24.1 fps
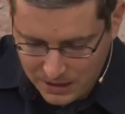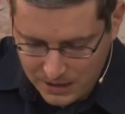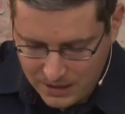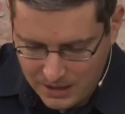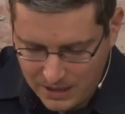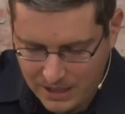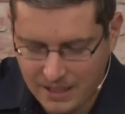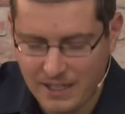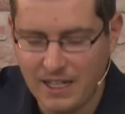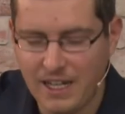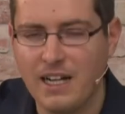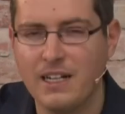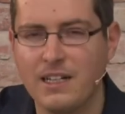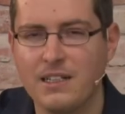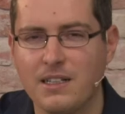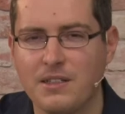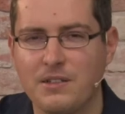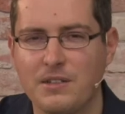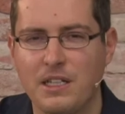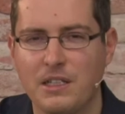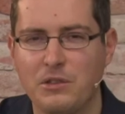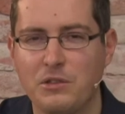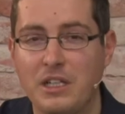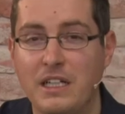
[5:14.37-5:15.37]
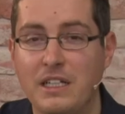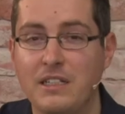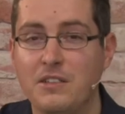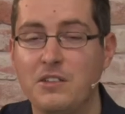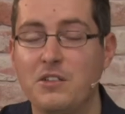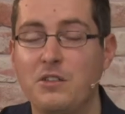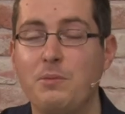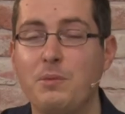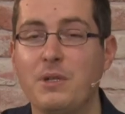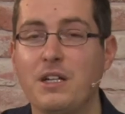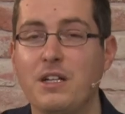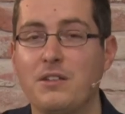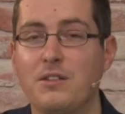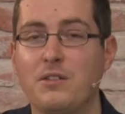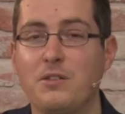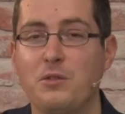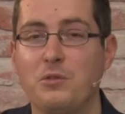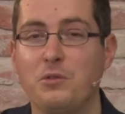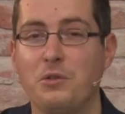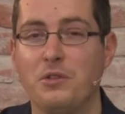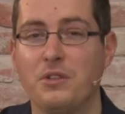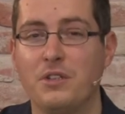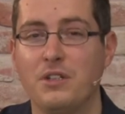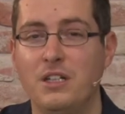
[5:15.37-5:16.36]
ein Anker sein und eine
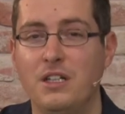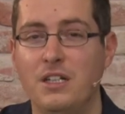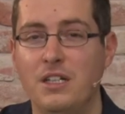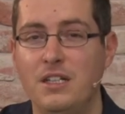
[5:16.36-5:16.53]
Inspiration,